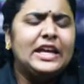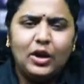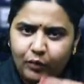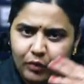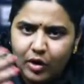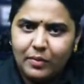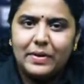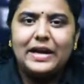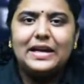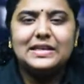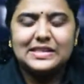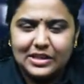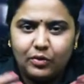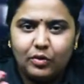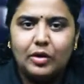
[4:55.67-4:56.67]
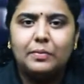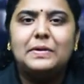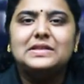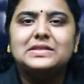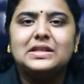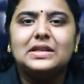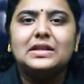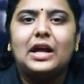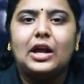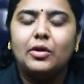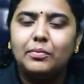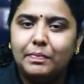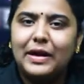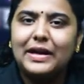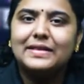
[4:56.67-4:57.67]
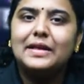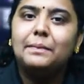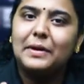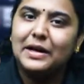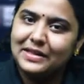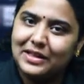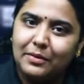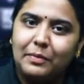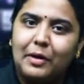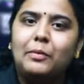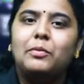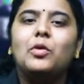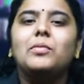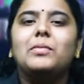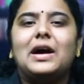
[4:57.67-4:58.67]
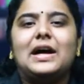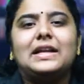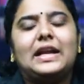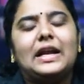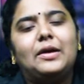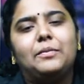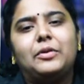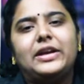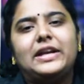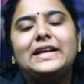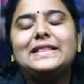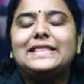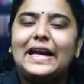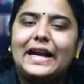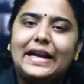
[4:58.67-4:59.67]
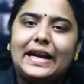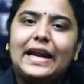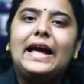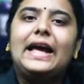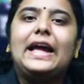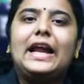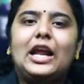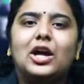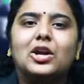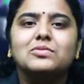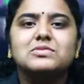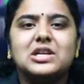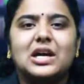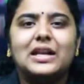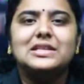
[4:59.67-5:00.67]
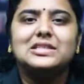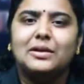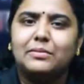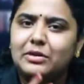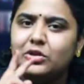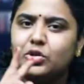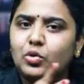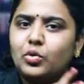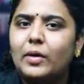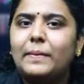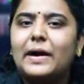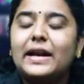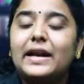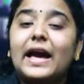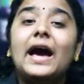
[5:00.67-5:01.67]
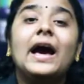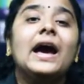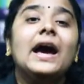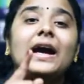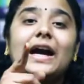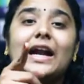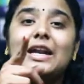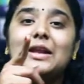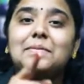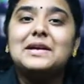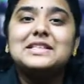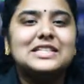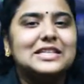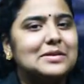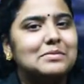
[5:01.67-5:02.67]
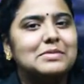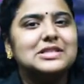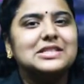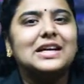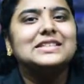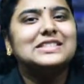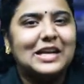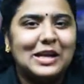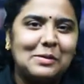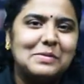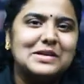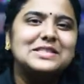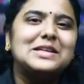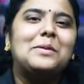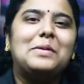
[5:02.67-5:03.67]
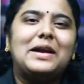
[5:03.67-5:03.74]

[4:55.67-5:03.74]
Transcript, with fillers: எவ்வளோ மைனஸ் எவ்வளோ ப்ளஸ் இருந்தாலும் படத்தை படத்தை பார்ப்போம் அதனால் போயிட்டு தேட்டரில் எல்லாரும் சார்லி சாப்ளின் டூவை பாருங்கள் கண்டிப்பாக சின்ன மச்சான் செல்ல மச்சான்